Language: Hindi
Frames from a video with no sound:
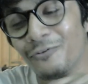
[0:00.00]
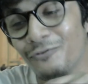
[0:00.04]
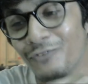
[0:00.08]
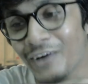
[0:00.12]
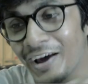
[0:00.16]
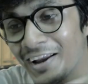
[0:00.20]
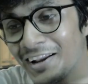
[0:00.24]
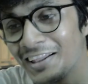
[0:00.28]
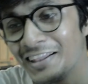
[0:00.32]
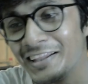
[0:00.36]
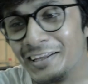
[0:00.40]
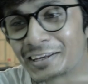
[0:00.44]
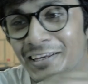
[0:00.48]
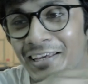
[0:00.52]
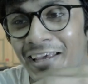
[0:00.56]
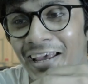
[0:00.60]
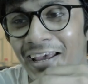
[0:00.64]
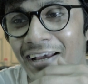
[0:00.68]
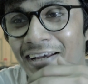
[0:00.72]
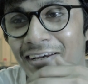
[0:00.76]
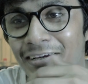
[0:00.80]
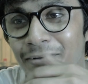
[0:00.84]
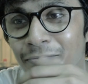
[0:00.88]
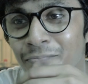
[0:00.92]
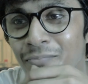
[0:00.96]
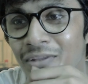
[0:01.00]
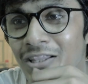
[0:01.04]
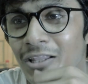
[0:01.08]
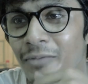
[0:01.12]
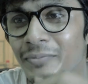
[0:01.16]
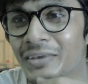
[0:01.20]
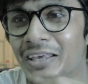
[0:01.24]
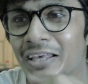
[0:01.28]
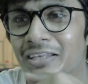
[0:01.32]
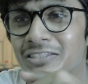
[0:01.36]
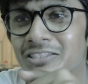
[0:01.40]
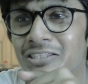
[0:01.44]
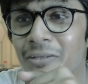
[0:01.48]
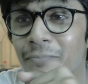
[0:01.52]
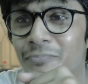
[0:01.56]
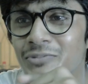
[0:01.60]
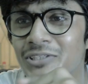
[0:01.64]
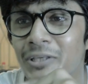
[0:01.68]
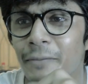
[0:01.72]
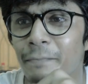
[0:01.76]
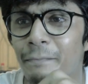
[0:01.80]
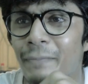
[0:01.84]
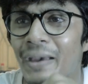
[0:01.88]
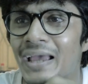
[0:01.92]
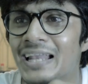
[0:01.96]
फाइनली एक मतलब ये
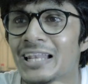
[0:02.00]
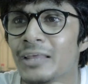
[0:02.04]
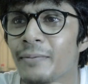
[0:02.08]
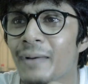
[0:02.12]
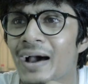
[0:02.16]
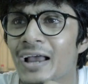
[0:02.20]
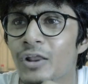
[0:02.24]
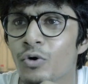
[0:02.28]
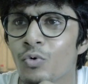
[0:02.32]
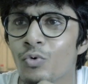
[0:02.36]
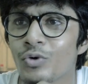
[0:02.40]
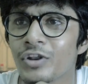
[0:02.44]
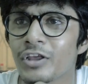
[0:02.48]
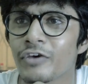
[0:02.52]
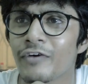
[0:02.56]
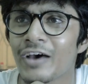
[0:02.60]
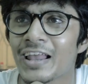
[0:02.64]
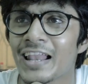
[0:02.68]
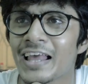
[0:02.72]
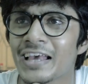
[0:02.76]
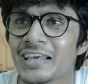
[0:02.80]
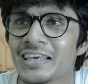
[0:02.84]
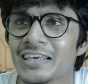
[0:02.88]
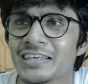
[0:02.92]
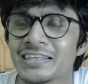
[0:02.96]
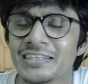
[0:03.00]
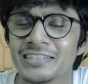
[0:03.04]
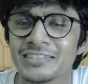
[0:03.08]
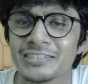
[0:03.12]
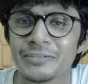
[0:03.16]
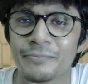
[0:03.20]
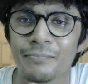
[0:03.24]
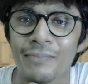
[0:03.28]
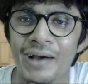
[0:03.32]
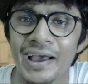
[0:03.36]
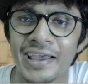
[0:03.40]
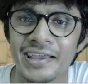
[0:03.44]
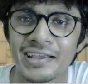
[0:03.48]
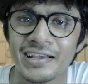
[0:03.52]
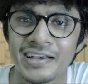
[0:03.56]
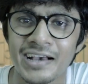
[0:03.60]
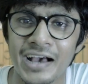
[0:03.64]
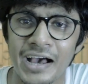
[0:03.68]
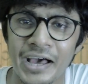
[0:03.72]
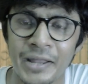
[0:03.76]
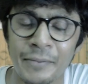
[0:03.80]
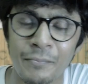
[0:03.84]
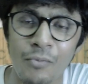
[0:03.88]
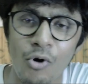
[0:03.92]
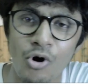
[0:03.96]
सबसे पहली बार होने वाला है कि किसी बाइक का
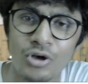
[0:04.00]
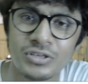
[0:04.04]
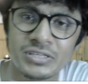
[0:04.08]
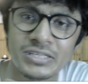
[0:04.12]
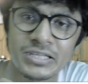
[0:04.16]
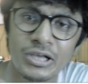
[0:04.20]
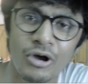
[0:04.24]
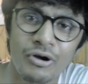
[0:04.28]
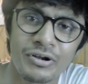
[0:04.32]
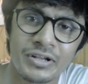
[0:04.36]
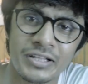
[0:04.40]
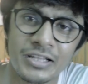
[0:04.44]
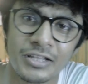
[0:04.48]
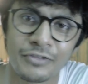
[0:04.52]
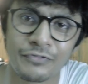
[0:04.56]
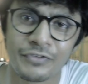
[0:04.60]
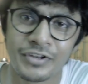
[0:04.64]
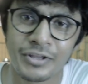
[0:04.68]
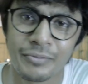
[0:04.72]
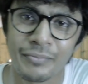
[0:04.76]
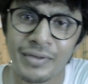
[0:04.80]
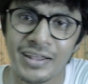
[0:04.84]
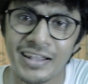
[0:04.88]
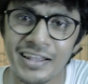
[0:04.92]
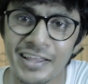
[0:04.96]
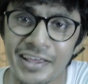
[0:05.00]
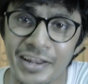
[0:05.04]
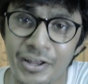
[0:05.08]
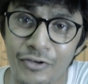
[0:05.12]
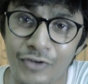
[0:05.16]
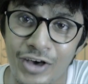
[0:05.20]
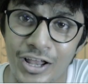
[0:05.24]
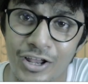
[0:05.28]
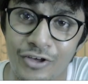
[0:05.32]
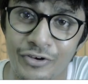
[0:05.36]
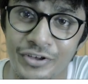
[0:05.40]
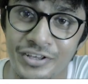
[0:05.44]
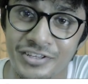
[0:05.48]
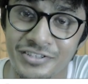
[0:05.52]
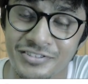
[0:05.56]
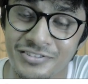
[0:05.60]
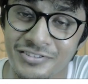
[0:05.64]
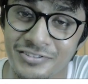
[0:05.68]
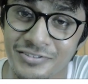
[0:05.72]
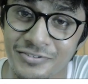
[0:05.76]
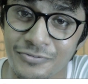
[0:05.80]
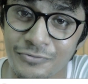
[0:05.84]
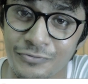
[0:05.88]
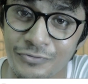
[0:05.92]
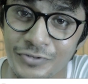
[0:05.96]
अनबॉक्सिंग और डिलीवरी में लेने वाला इस
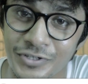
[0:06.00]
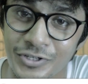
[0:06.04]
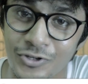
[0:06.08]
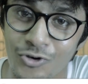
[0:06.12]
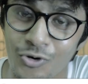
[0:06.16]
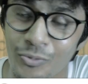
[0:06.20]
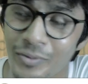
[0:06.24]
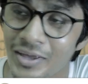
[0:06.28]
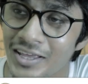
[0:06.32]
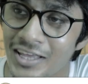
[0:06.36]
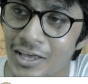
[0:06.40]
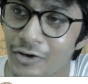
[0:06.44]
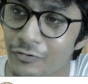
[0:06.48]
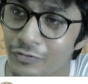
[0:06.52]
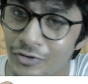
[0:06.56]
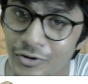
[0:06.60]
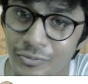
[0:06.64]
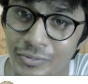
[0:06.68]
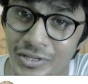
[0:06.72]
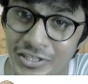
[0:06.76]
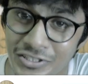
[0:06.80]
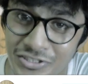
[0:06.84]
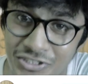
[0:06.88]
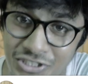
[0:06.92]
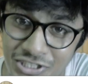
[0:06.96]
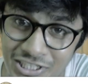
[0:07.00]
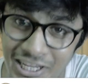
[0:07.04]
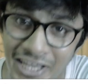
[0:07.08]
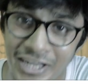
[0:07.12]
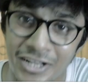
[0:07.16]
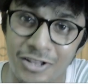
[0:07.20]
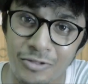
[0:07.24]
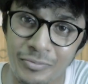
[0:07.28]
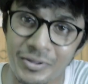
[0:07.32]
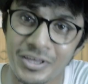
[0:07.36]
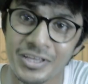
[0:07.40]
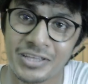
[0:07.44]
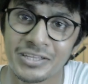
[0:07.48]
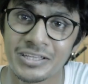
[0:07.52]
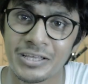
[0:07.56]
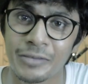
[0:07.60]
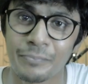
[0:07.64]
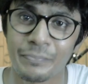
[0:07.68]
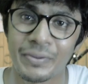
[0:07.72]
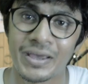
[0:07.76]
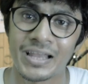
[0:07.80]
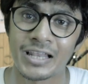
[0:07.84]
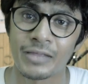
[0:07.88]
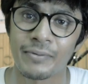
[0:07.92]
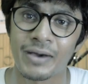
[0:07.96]
वीडियो में या फिर इस चैनल में ये
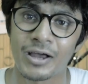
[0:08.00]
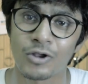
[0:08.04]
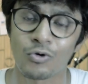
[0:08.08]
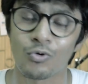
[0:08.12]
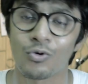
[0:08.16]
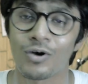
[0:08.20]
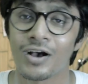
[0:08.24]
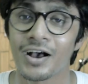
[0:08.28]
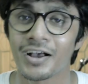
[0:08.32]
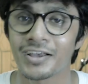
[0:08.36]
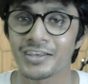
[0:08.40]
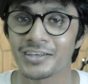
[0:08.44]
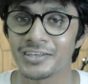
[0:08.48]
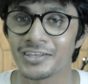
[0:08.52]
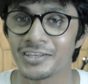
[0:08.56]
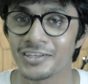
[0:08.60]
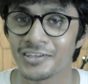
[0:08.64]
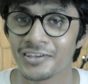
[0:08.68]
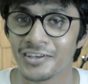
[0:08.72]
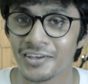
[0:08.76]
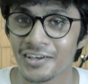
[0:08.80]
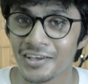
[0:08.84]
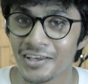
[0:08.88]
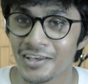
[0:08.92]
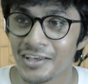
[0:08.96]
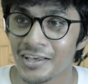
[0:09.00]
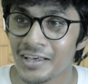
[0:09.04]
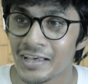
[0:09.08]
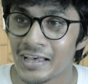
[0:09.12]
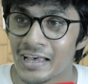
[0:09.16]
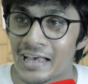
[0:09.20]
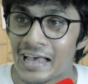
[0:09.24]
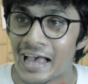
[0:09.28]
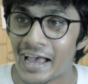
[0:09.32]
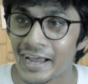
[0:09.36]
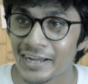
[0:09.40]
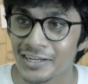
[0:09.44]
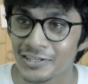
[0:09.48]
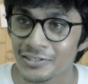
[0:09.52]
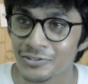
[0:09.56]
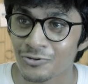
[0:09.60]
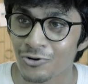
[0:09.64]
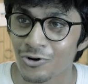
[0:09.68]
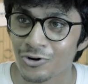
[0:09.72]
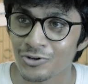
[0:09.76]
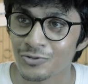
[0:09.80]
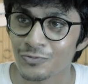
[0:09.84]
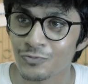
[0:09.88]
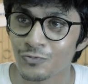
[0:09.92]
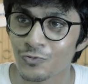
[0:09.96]
पहली बार होगा कि
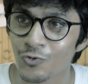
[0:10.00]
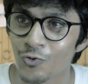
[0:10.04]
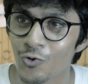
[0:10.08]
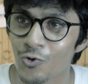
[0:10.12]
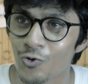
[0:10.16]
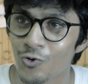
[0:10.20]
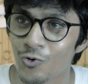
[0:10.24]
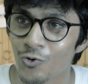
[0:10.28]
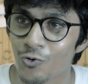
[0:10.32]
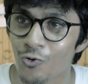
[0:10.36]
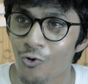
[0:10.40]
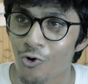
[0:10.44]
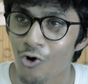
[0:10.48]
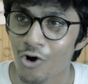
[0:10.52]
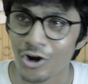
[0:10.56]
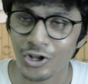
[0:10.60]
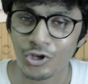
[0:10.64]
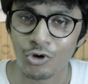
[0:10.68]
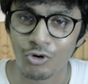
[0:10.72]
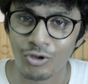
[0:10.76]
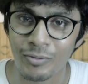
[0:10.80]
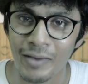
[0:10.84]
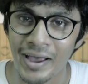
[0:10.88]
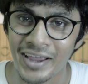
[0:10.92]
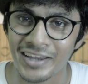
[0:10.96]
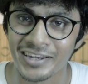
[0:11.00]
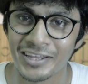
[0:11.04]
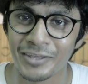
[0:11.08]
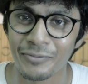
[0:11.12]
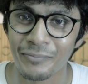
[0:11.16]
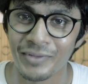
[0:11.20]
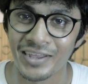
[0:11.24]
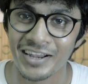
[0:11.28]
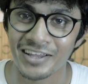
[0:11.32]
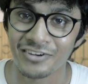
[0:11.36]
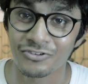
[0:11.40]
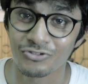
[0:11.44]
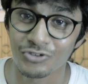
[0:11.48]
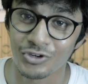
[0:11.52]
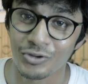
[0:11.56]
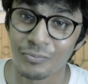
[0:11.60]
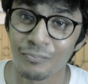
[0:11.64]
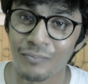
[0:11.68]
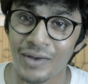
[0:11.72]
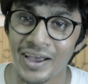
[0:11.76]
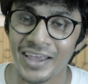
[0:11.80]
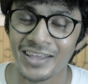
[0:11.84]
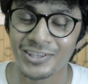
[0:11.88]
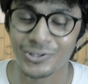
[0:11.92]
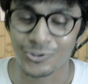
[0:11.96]
और वो और कोई बाइक नहीं मेरा
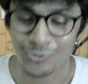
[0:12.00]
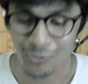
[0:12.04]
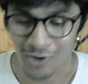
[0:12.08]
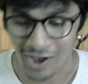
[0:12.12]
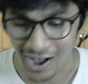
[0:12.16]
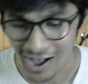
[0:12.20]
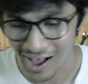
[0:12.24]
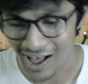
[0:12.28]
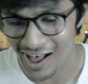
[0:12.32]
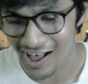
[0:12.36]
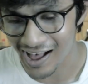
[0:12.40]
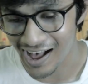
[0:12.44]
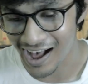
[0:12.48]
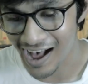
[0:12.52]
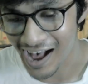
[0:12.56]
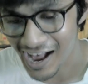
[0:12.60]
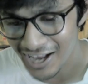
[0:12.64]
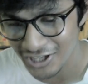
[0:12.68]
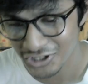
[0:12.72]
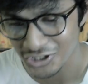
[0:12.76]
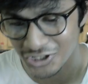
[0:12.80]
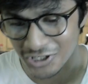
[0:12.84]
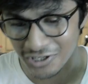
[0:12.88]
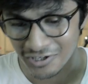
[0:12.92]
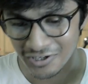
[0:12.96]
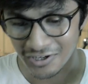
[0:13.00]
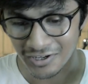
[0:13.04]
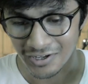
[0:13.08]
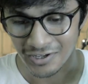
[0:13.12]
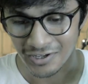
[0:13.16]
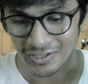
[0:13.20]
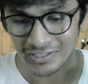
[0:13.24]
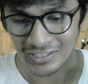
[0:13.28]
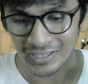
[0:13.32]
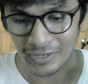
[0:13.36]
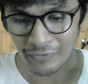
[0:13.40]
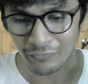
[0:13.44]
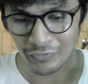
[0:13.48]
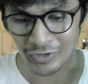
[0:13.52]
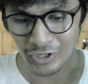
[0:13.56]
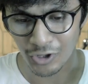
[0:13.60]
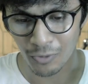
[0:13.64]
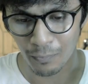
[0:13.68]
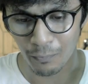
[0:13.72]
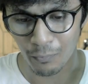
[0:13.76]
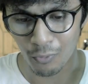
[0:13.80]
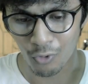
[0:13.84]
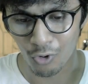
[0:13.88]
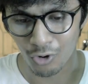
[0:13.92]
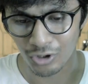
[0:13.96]
ड्रीम बाइक तो हाँ आज ये वीडियो
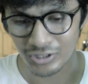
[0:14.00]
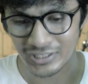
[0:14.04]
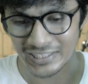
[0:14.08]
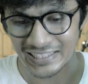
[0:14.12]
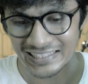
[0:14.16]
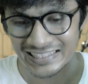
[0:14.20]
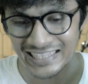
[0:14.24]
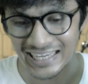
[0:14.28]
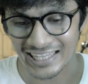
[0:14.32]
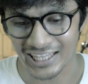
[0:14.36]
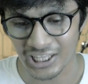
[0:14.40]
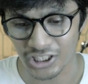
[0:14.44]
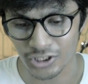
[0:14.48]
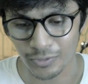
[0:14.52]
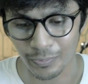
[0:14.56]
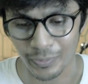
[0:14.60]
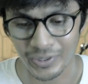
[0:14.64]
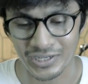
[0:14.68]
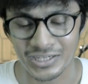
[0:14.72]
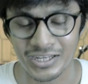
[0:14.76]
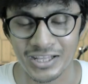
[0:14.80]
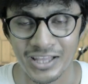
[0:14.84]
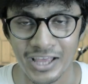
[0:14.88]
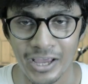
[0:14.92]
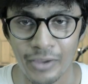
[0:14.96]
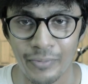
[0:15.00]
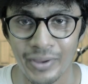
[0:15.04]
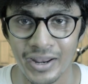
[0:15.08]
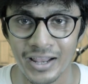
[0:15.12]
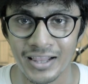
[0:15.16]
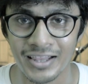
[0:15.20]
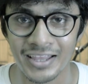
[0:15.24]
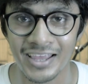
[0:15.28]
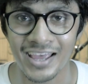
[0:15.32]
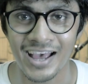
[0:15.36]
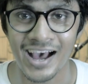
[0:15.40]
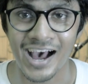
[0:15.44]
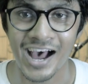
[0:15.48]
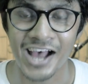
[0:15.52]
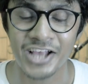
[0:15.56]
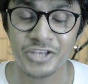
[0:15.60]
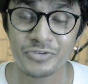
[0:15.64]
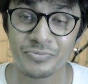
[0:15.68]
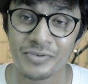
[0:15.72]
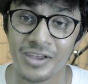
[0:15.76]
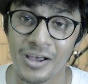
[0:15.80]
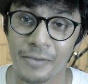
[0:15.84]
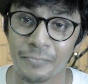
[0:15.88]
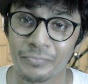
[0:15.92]
बहुत ही ज़्यादा स्पेशल है मेरे लिए आज मैं